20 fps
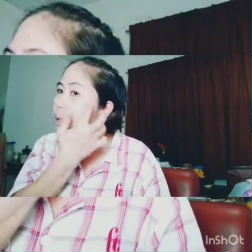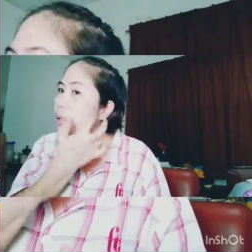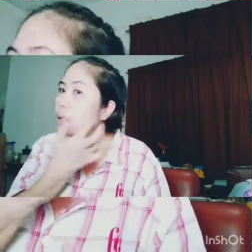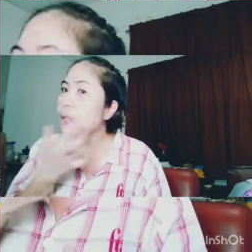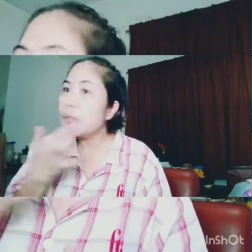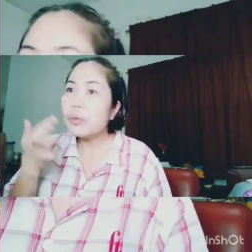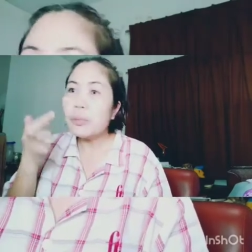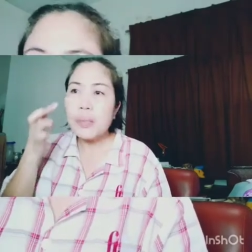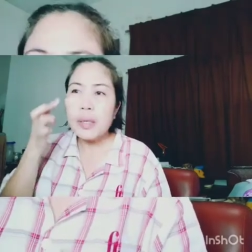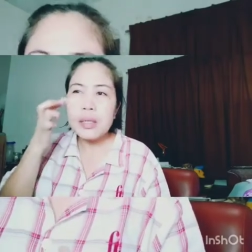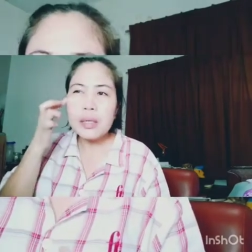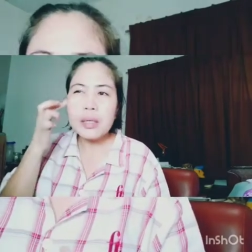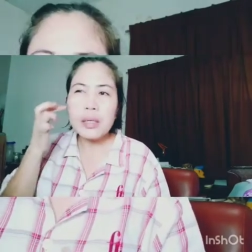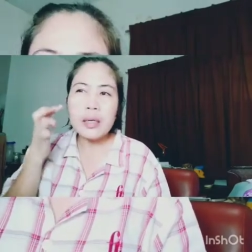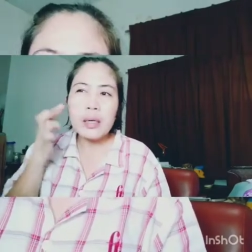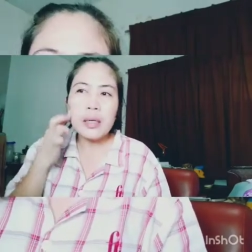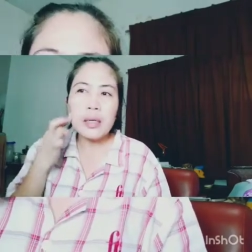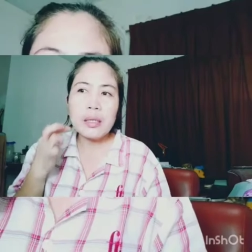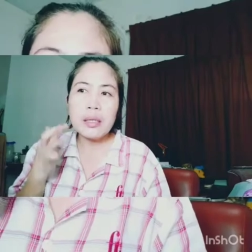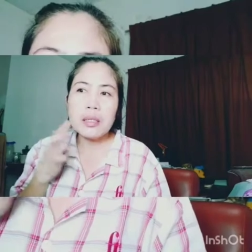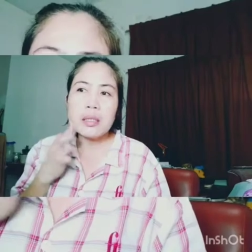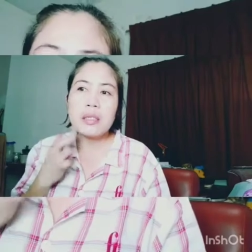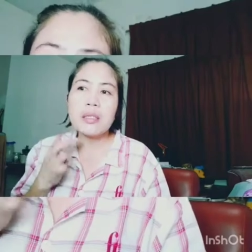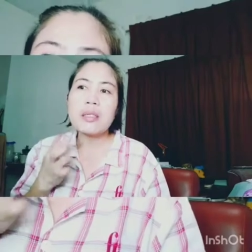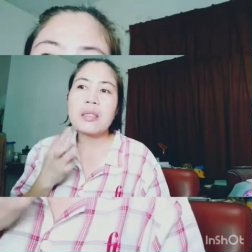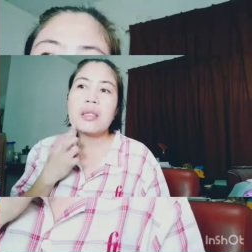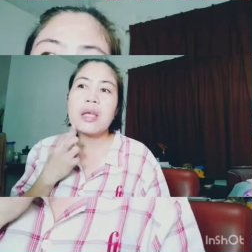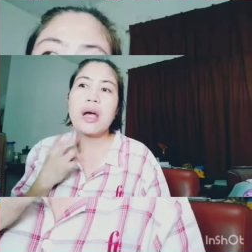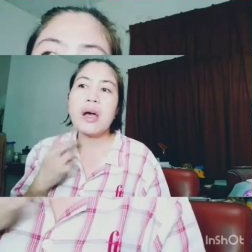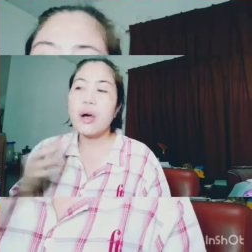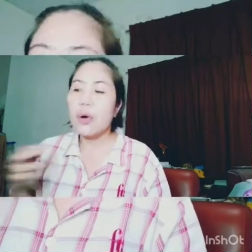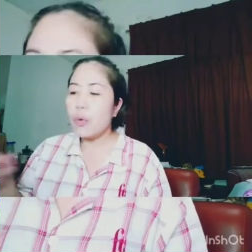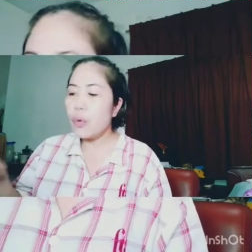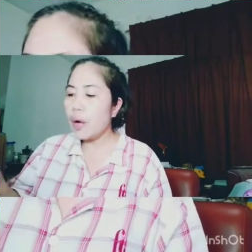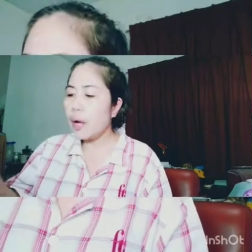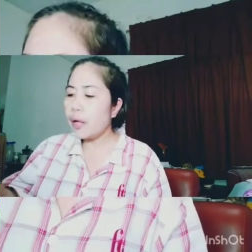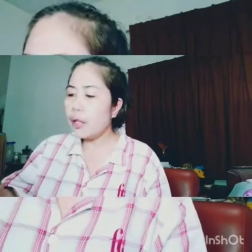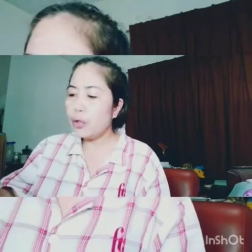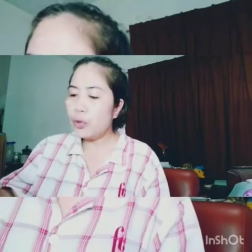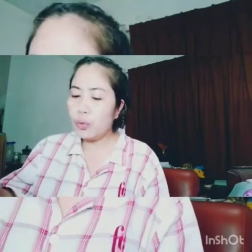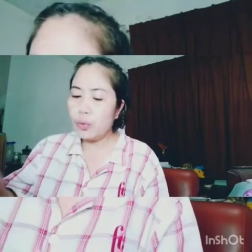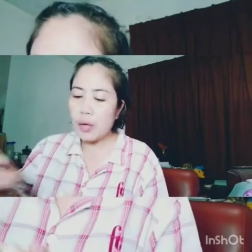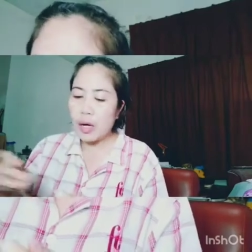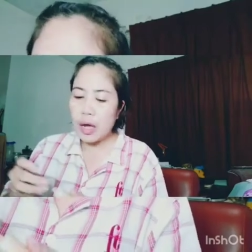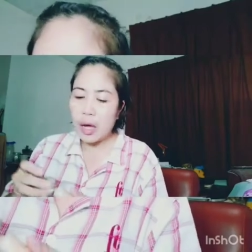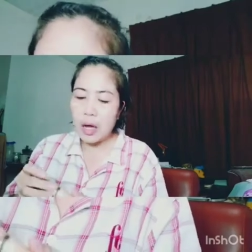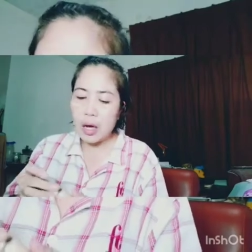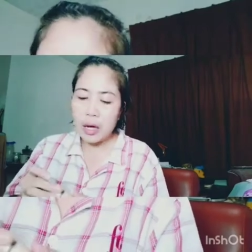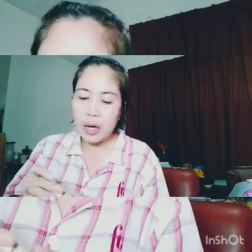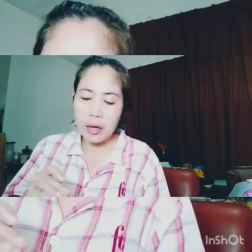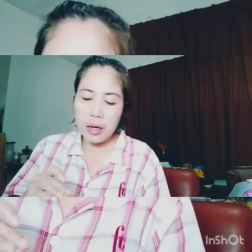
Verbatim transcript: so basically, this is how I do lang.